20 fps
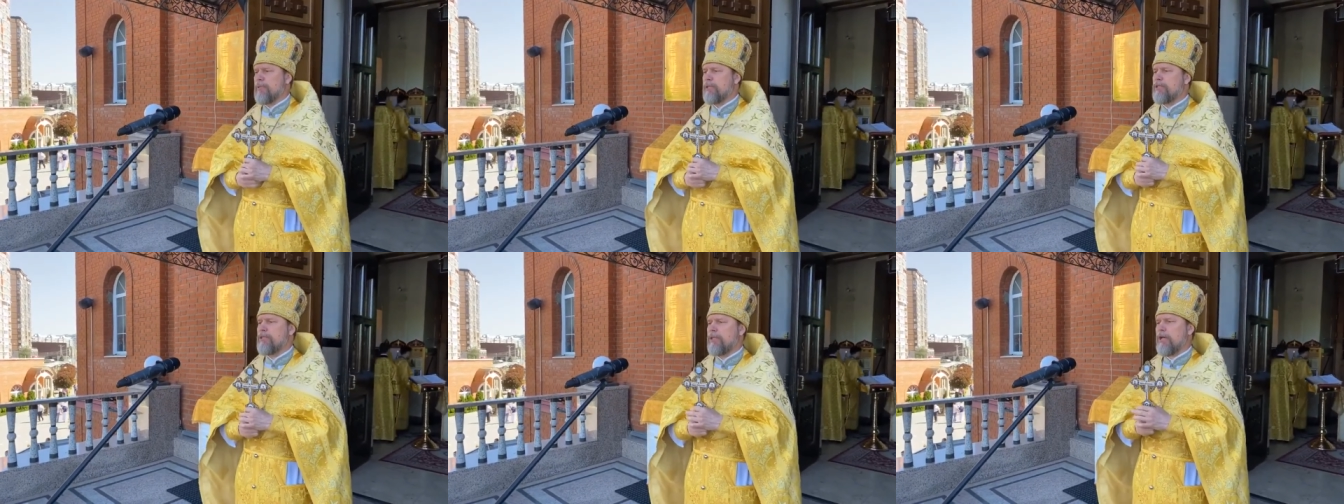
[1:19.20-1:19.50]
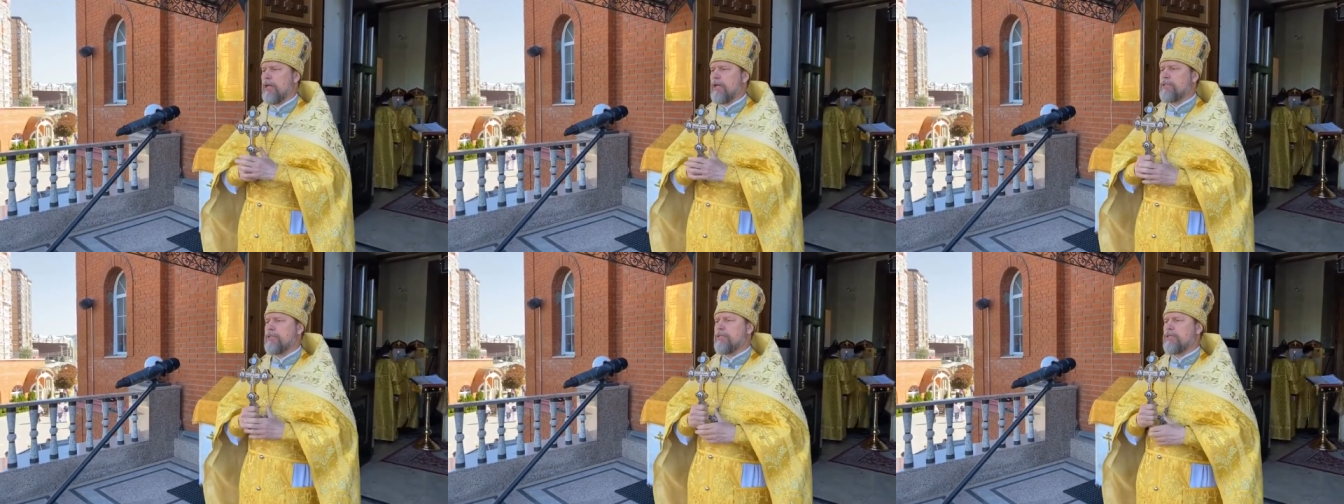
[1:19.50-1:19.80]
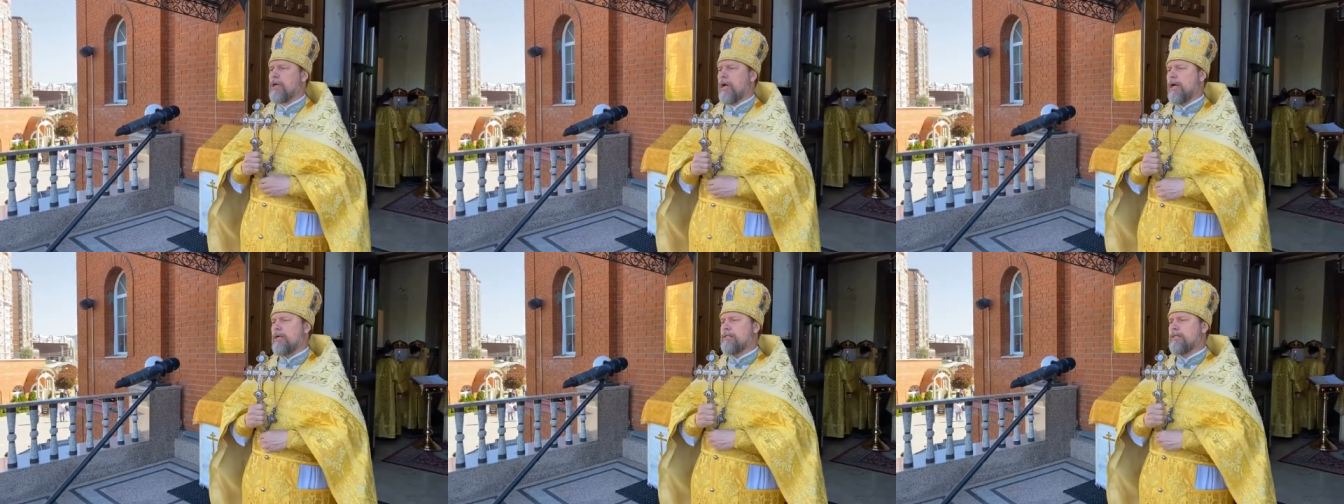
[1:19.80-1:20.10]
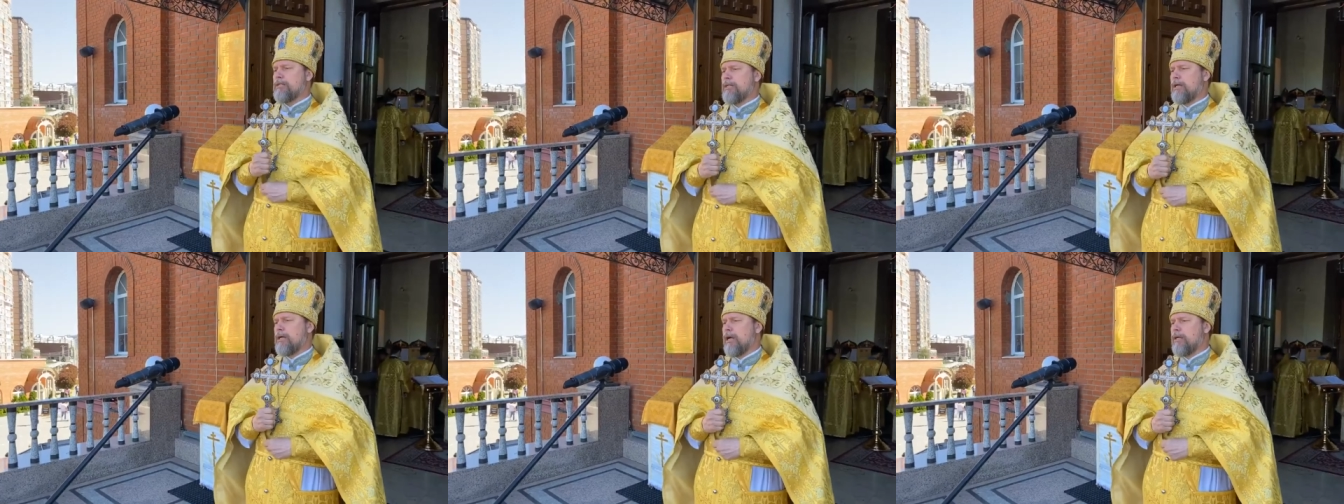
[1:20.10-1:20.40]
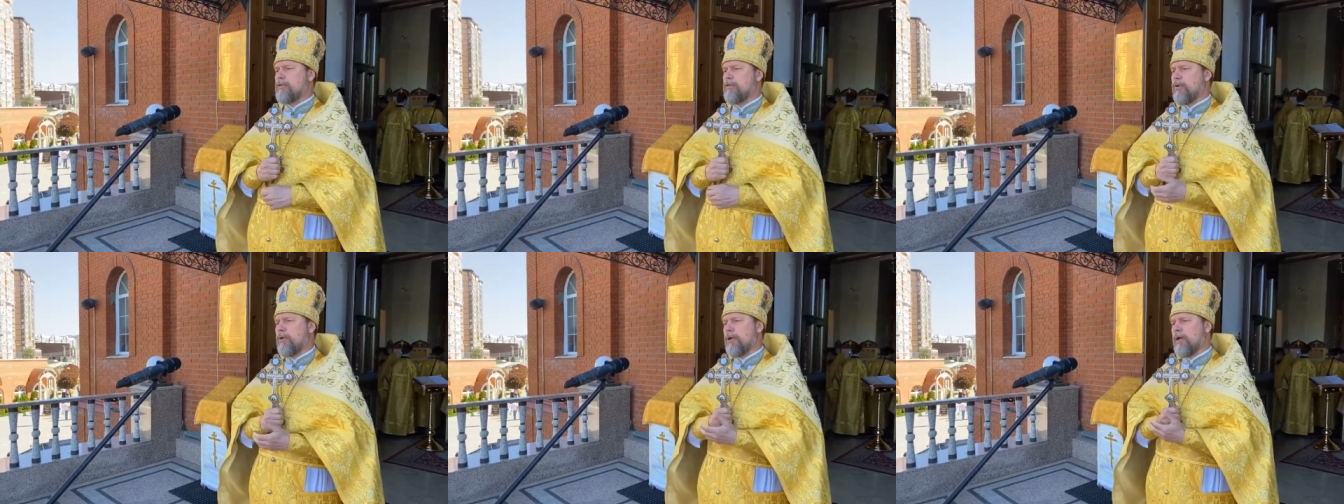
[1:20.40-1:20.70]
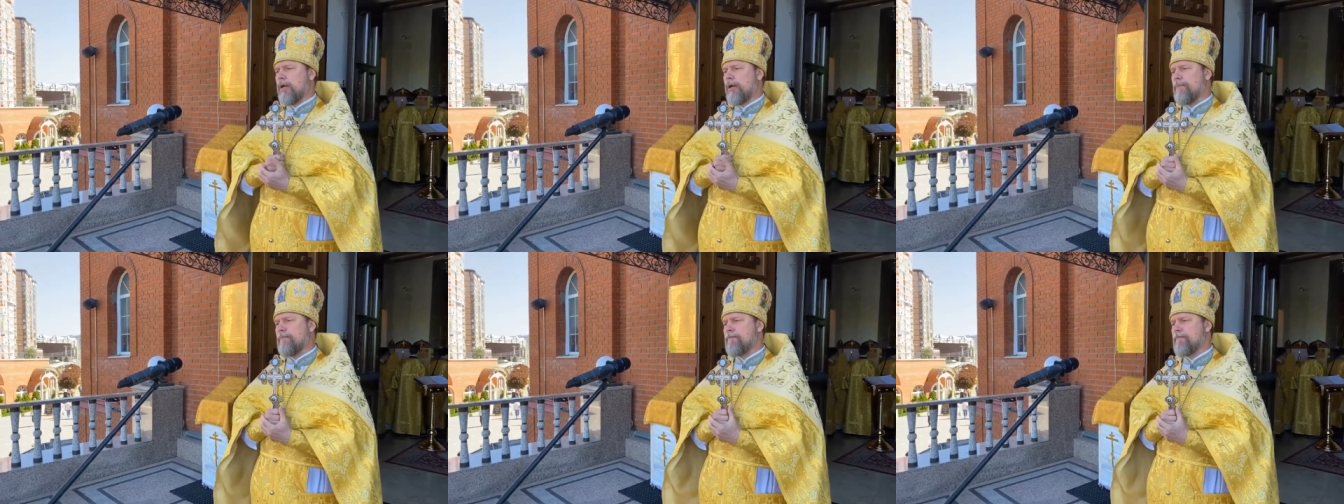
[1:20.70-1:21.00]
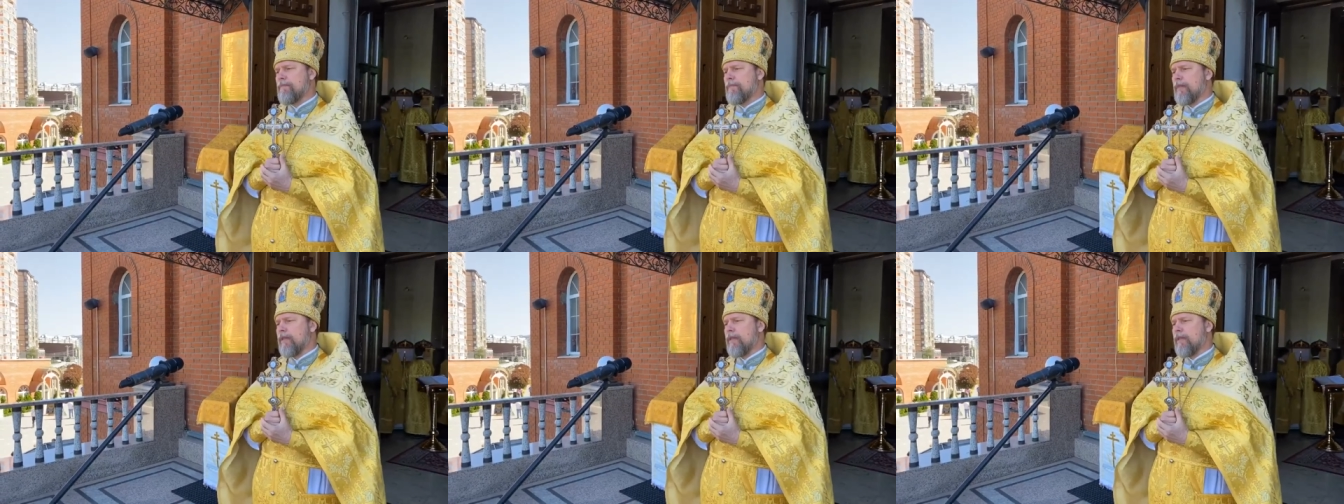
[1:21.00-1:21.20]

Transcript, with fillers: причастие, которое